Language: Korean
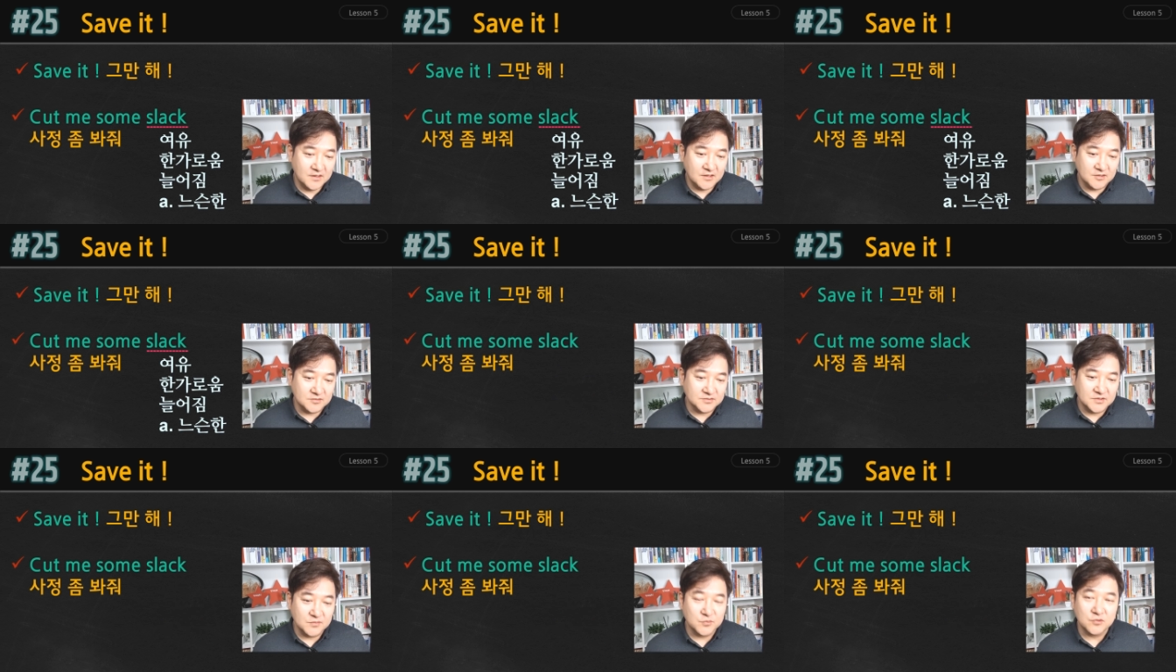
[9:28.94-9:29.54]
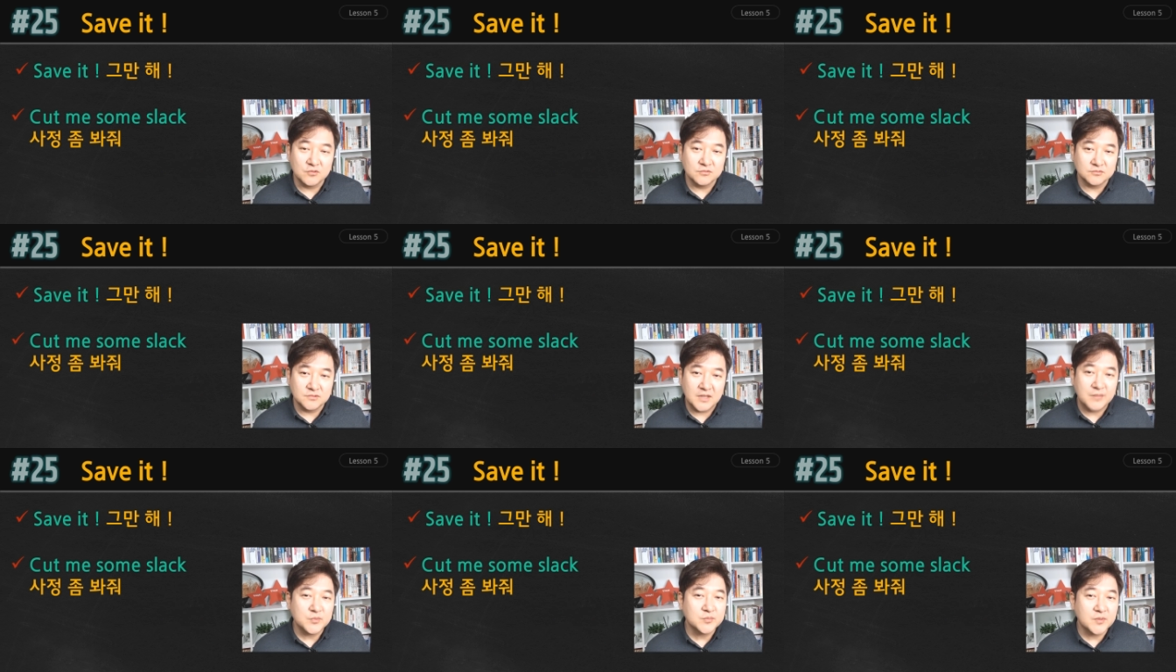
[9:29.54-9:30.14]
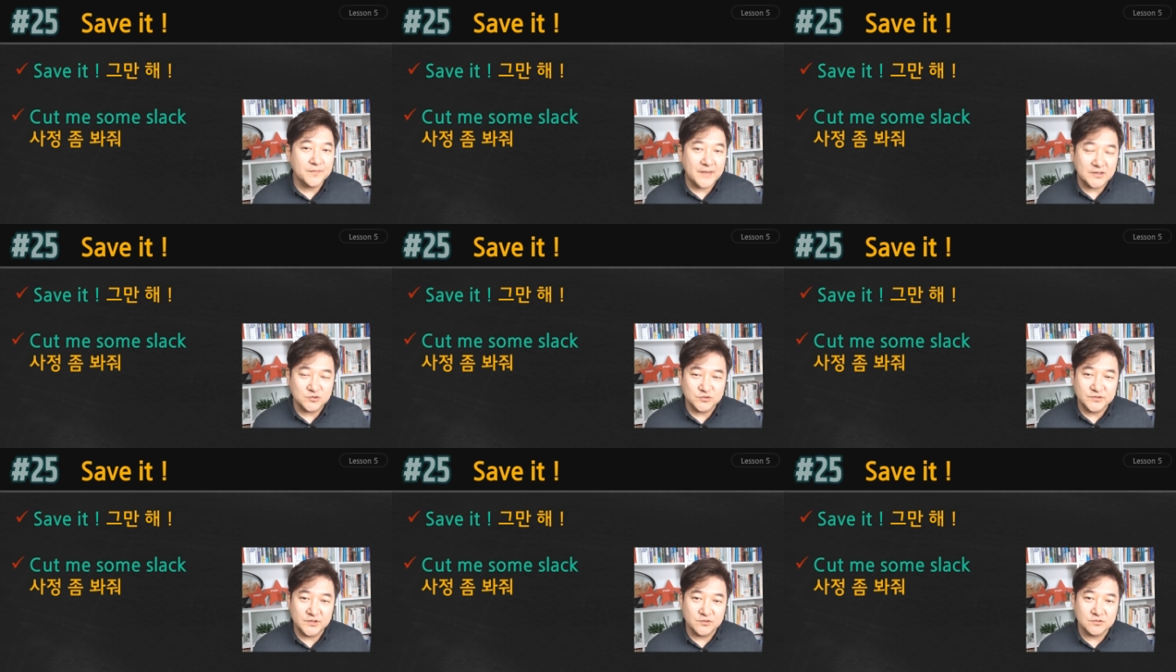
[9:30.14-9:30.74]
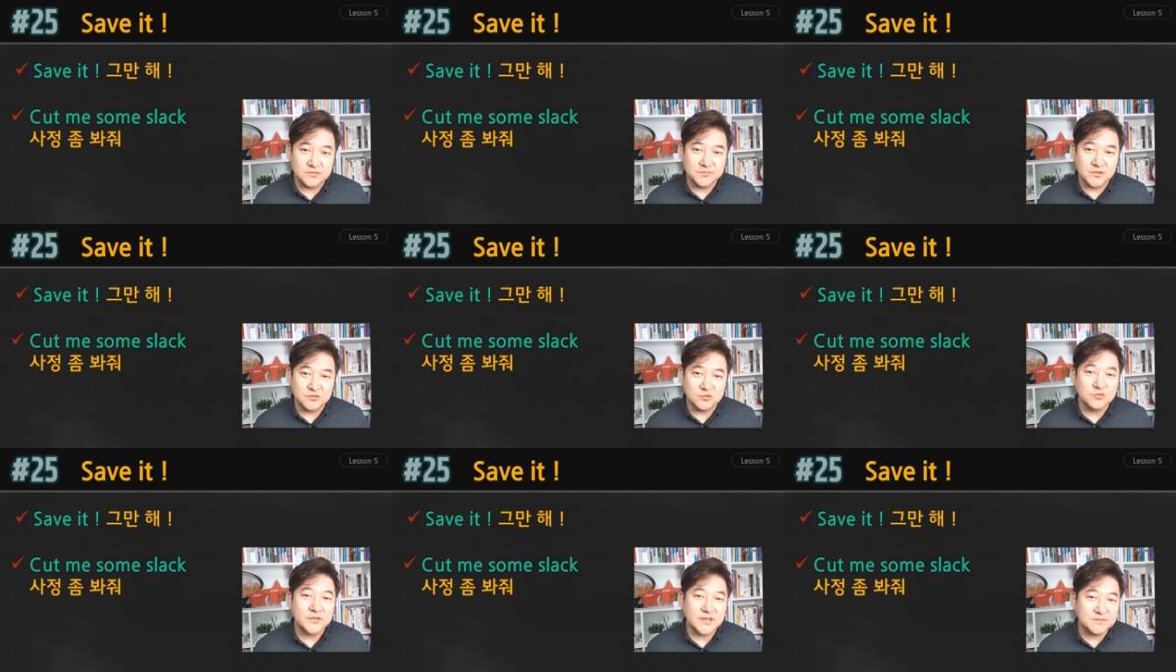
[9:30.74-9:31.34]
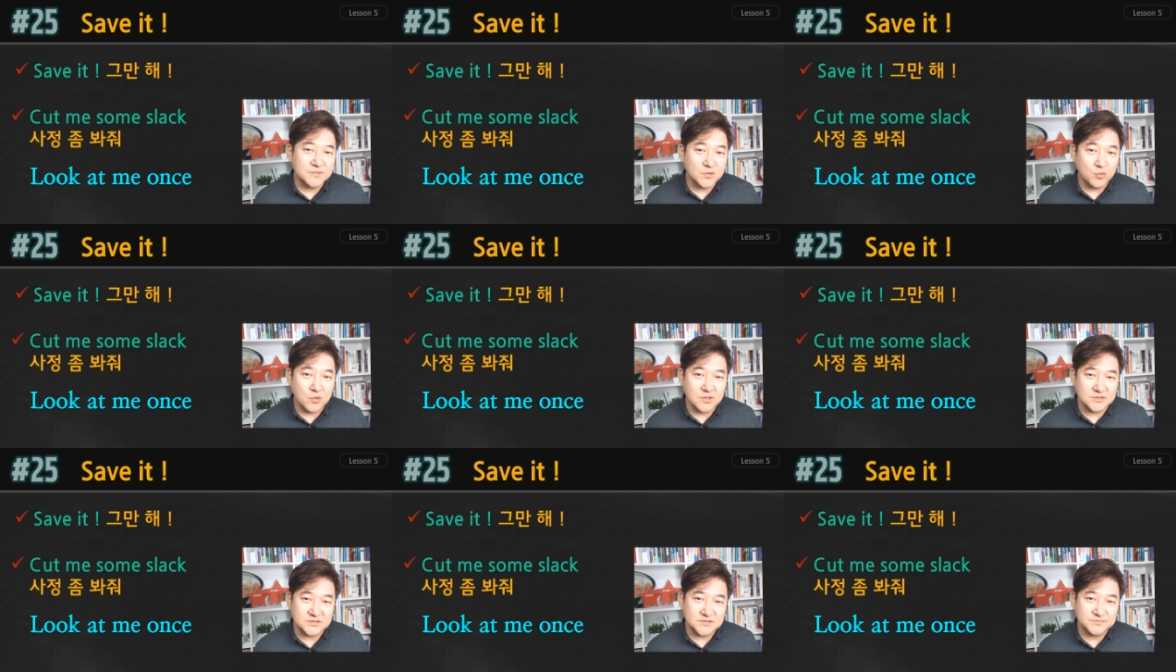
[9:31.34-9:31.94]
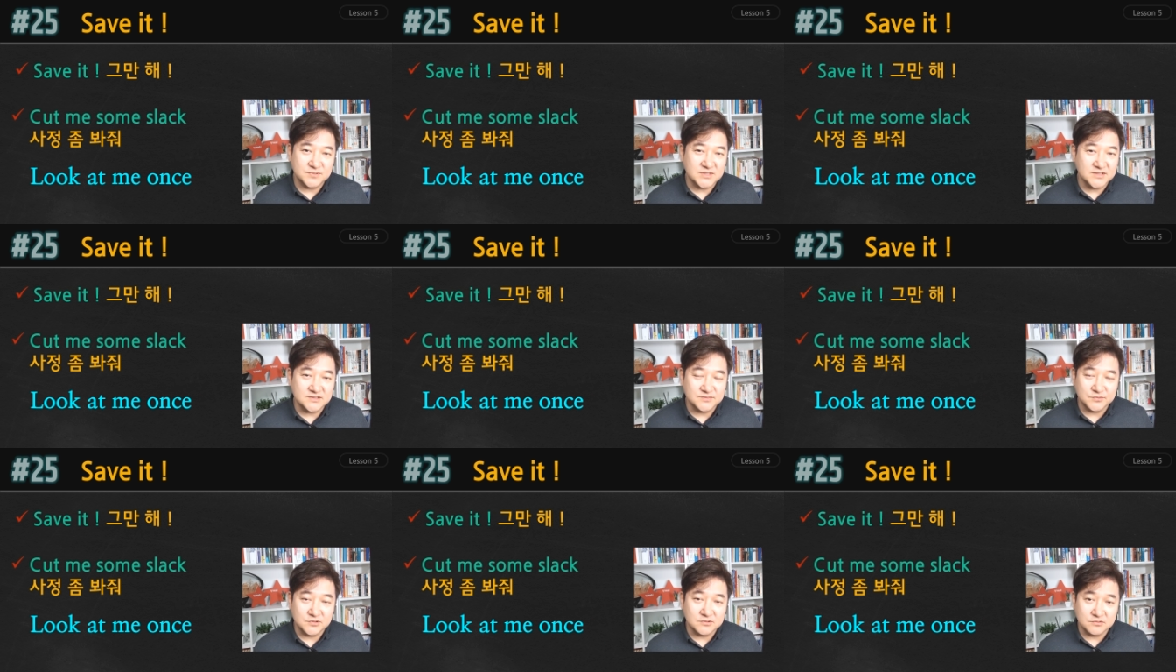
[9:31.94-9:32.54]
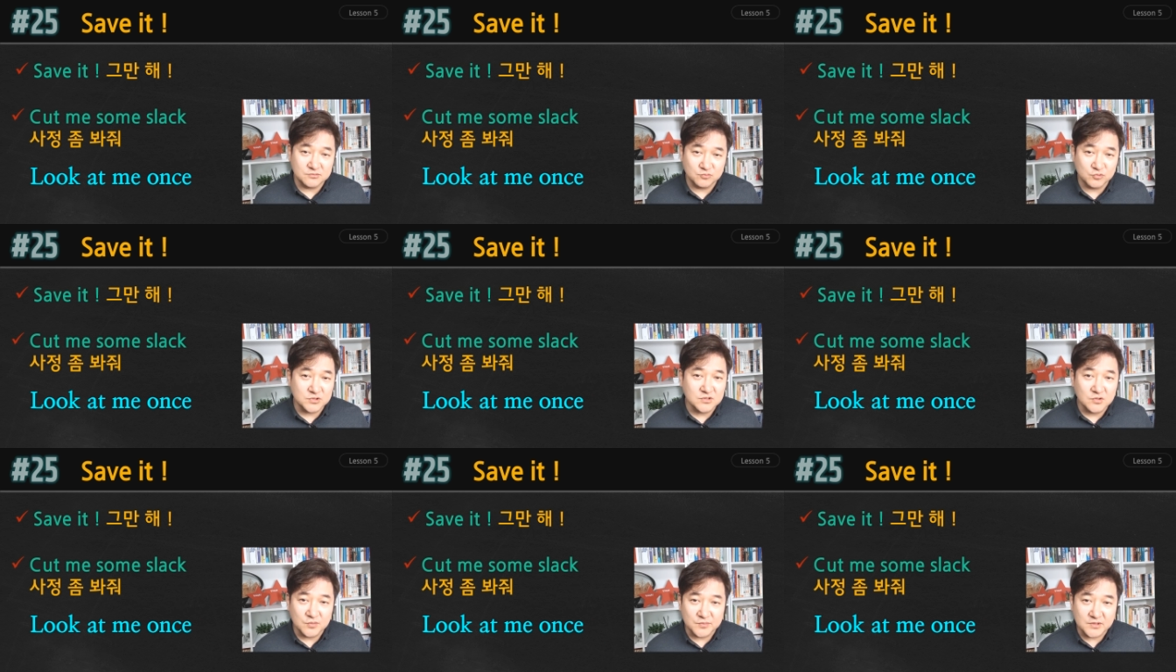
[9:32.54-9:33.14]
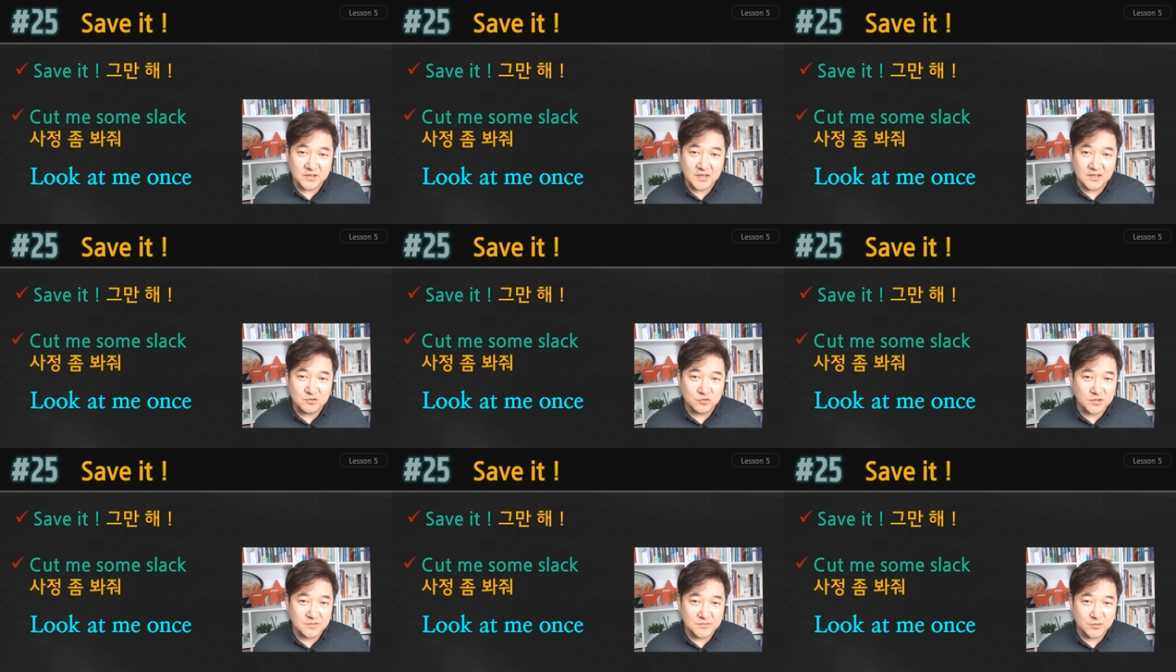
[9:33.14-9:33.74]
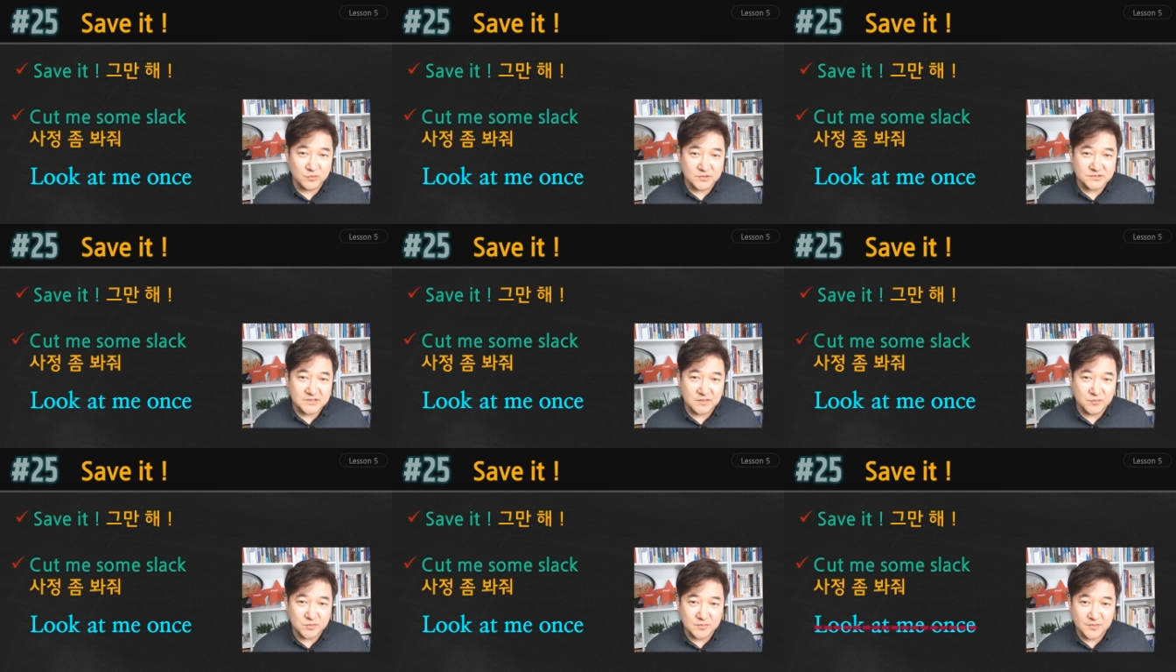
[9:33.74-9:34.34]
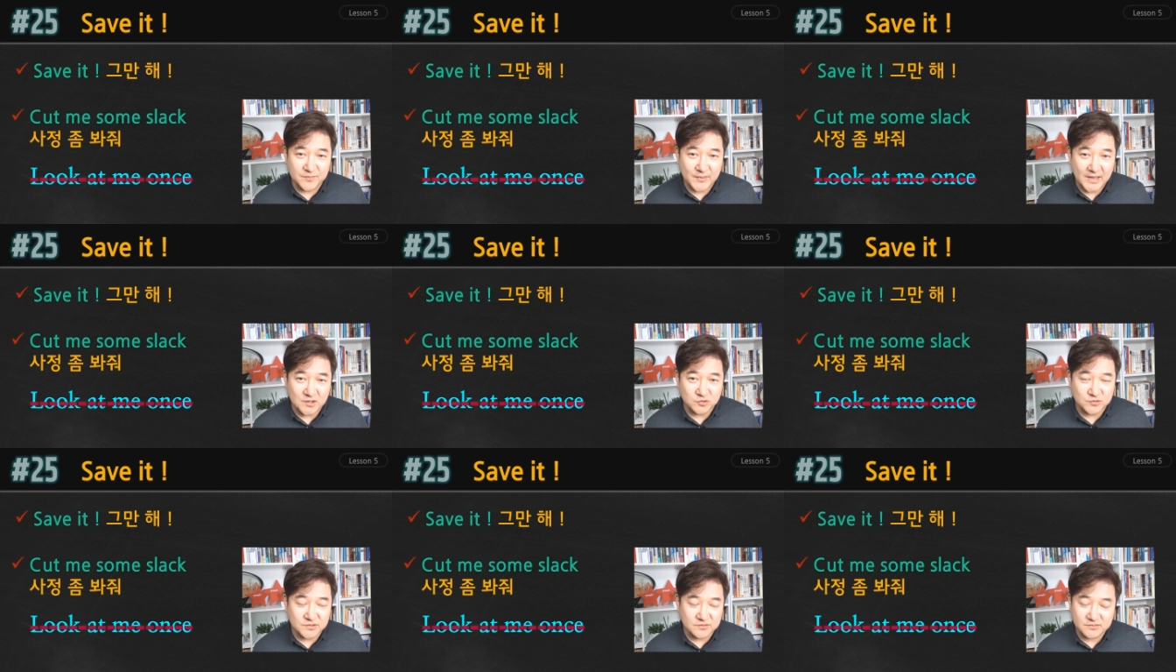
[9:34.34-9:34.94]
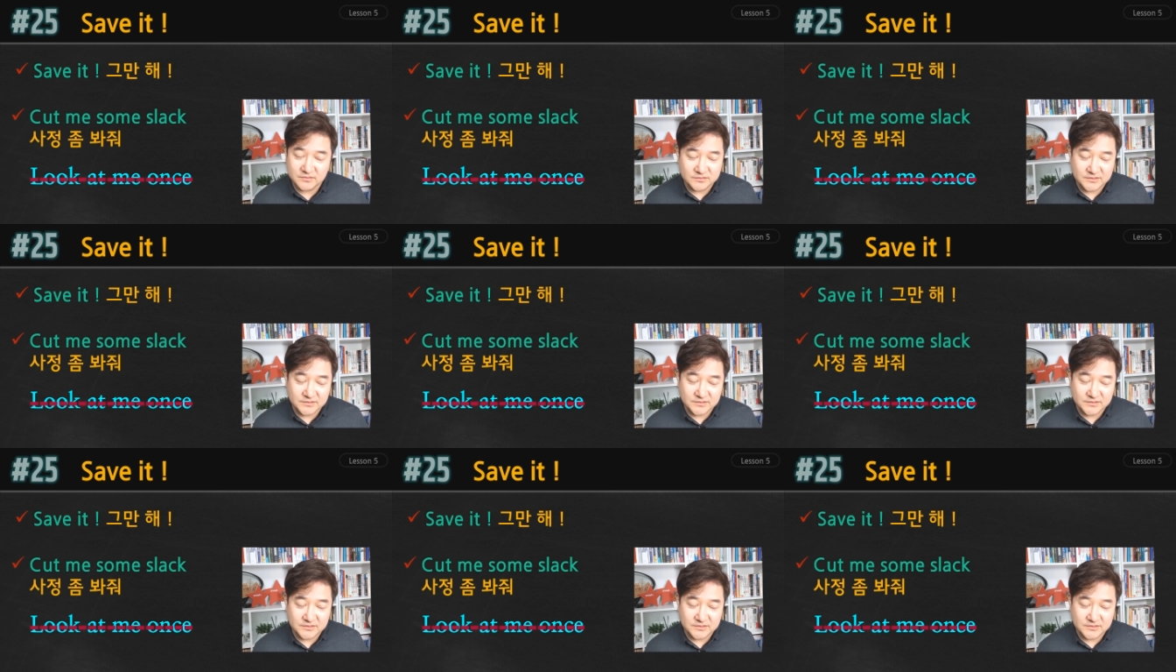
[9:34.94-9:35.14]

아, 근데 뭐 한 번만 봐주세요를 뭐 look at me once please 뭐, 이거 웃긴 겁니다. look at me once 한 번만 봐주세요.